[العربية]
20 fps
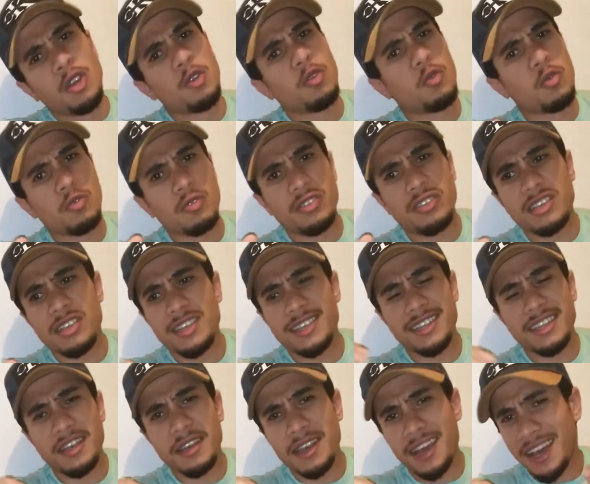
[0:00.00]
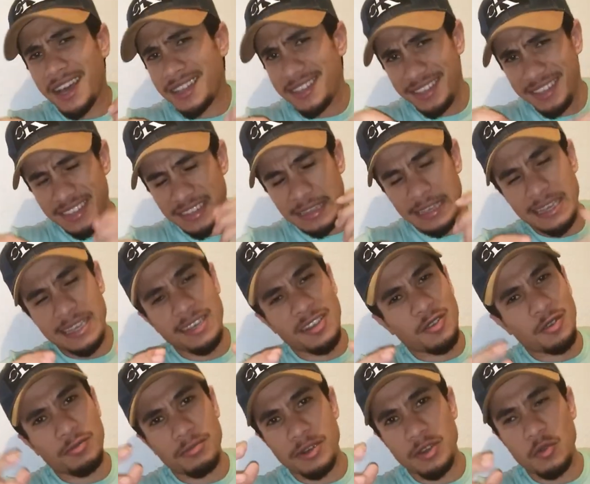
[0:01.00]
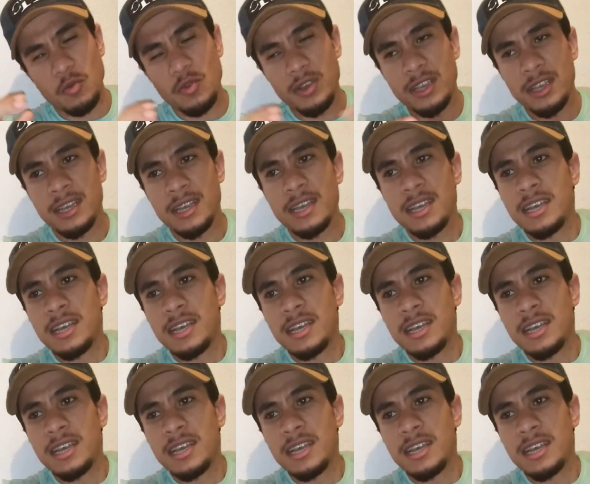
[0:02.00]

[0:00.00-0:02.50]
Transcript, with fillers: ويكون السيد غادي يضايقك ومنوي